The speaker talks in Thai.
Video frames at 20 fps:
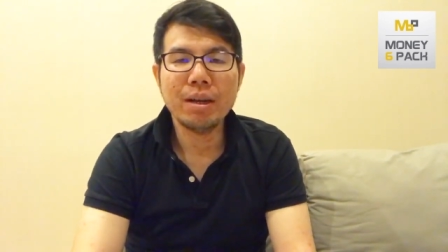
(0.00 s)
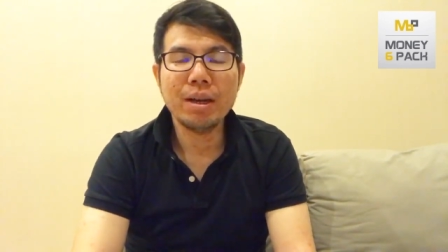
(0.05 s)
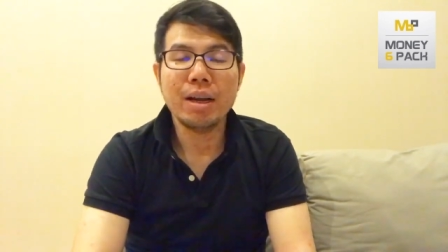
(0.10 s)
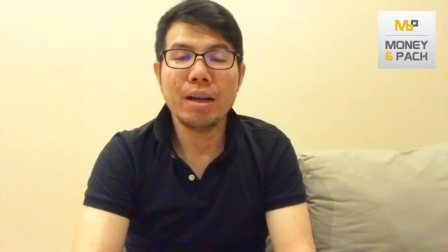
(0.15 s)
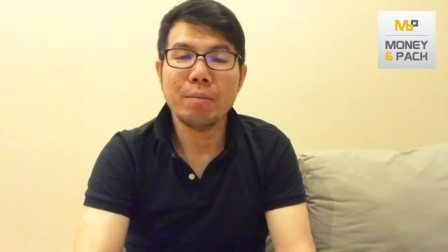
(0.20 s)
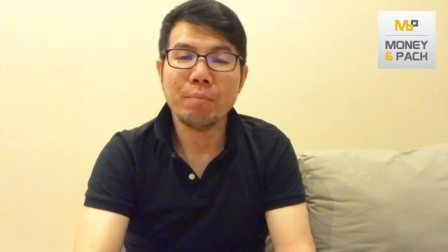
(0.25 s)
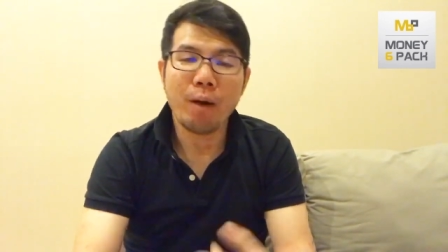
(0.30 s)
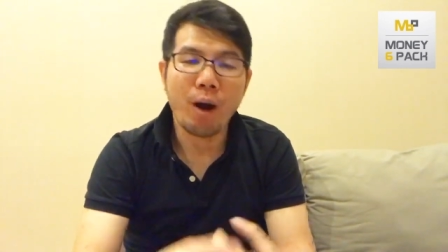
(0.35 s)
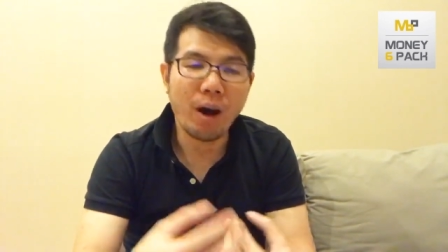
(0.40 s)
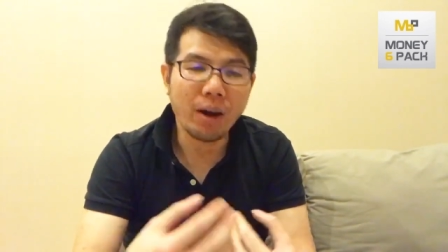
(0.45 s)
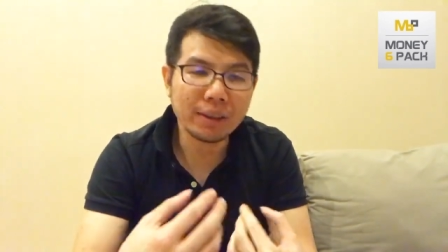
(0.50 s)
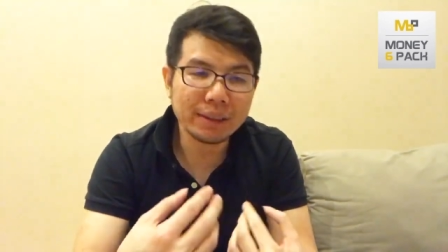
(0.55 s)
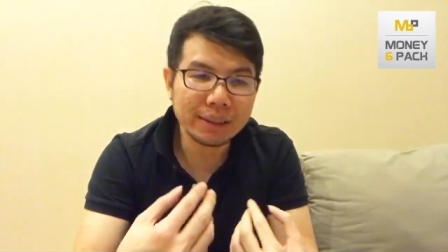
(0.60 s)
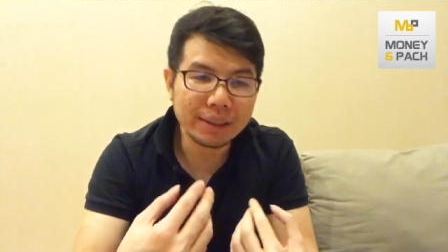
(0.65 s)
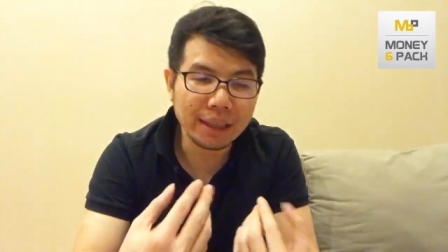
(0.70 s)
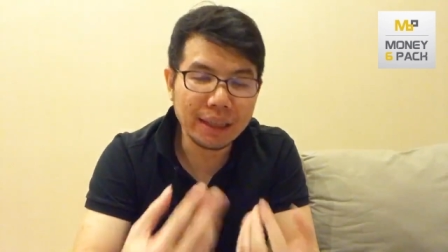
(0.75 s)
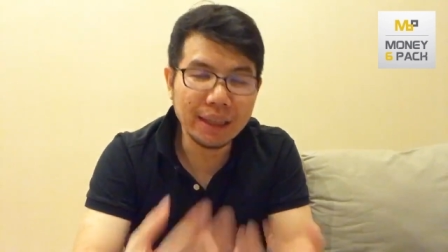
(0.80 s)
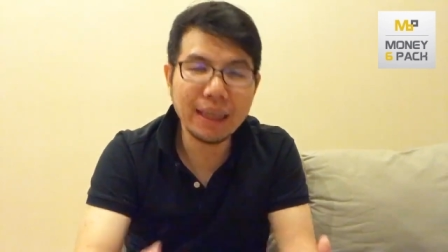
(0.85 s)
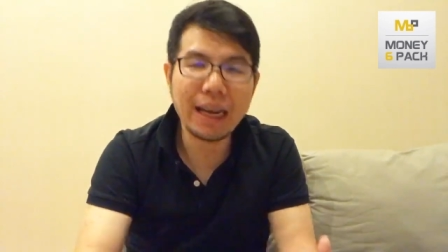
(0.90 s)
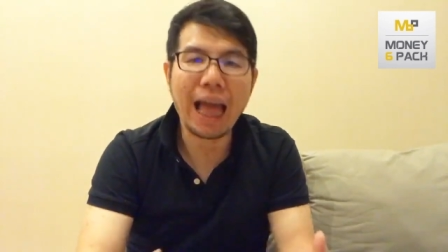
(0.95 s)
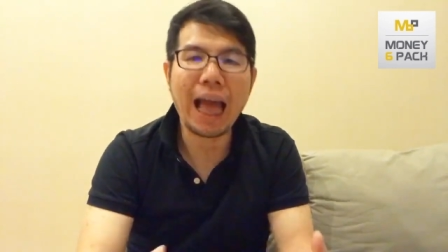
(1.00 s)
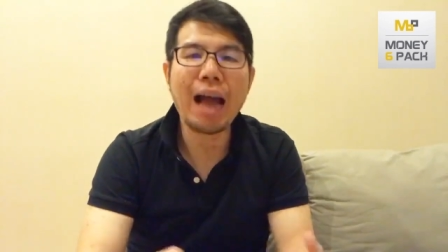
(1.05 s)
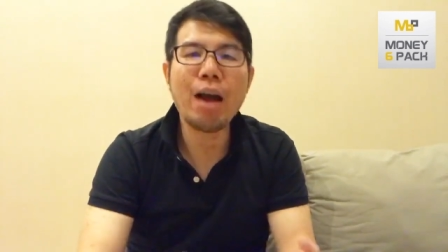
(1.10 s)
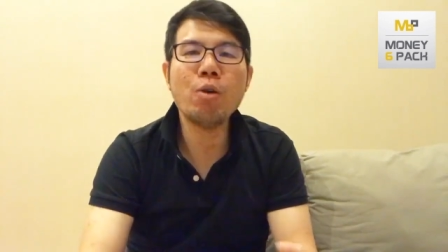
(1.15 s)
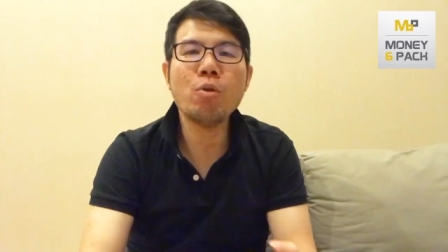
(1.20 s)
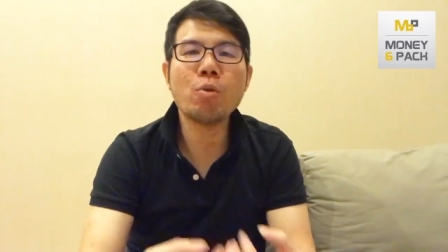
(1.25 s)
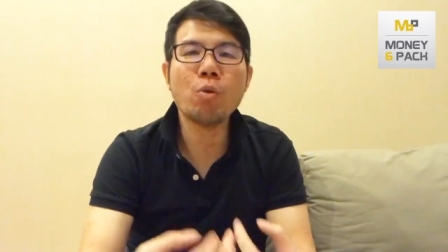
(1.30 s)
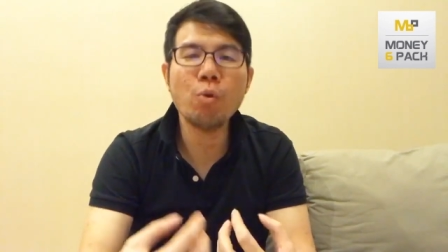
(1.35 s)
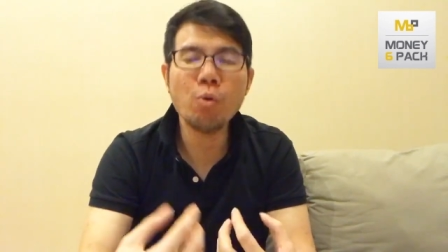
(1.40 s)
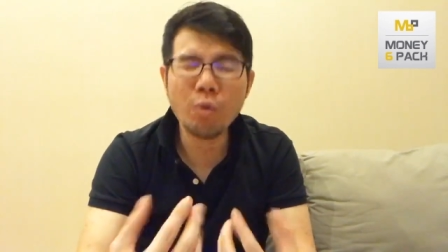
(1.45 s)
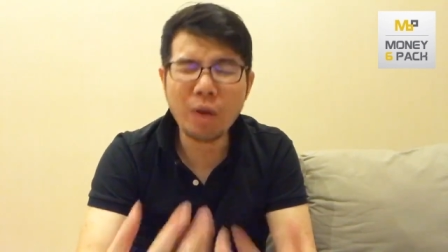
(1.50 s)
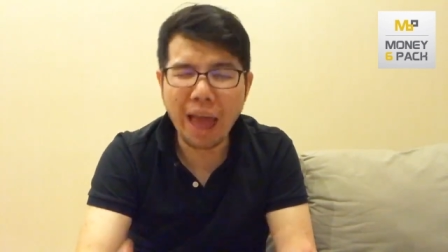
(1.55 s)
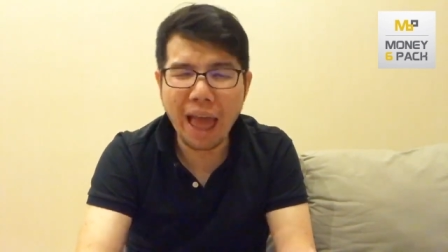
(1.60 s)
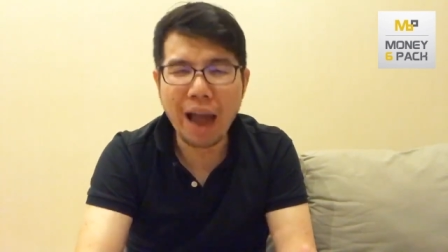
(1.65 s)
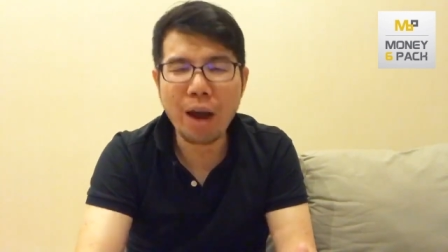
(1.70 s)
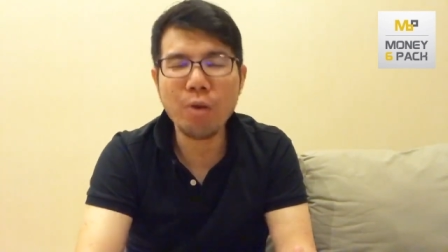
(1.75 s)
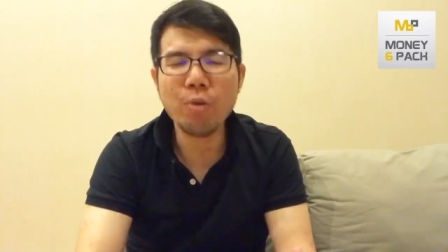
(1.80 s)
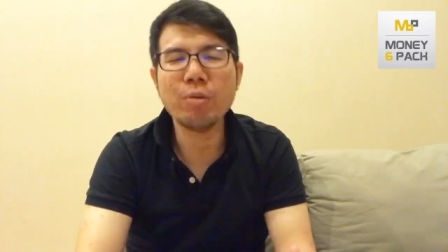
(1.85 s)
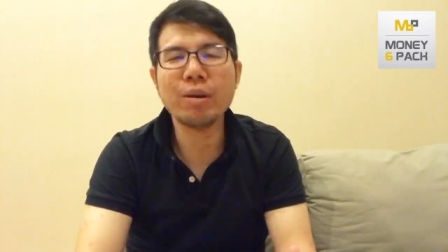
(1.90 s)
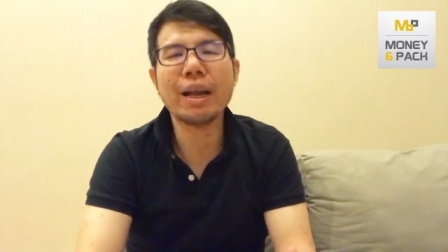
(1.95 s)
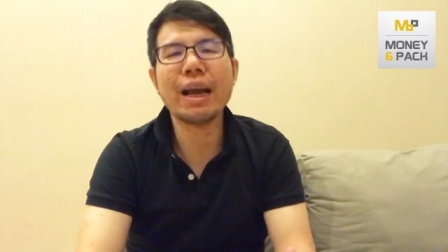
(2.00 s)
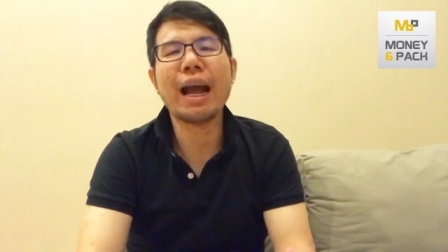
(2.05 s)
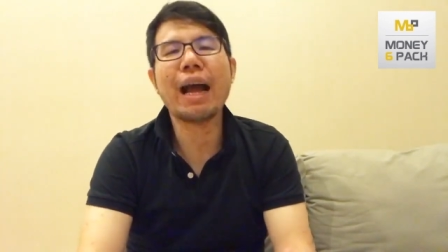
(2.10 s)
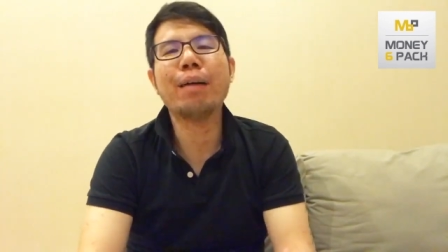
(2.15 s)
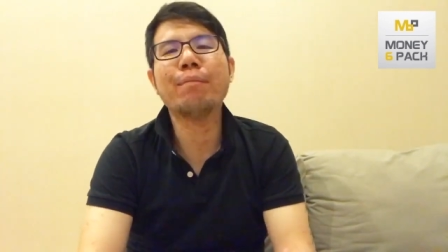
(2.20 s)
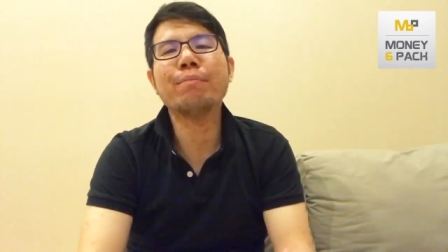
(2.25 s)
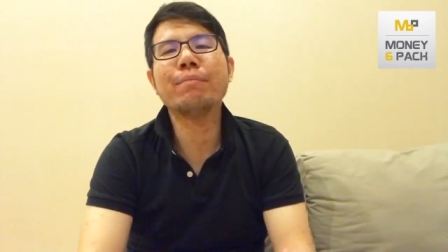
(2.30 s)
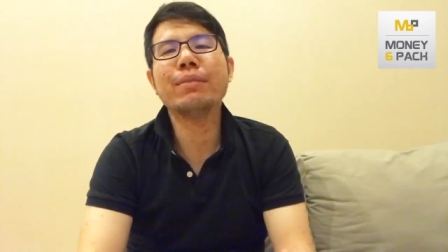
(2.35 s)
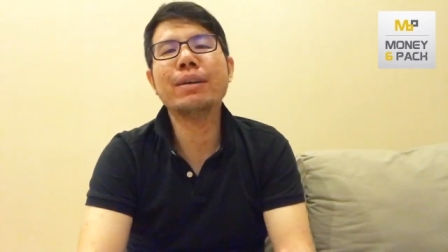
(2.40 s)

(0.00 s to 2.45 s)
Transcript: พอซื้อแล้วกู้แล้วนะครับ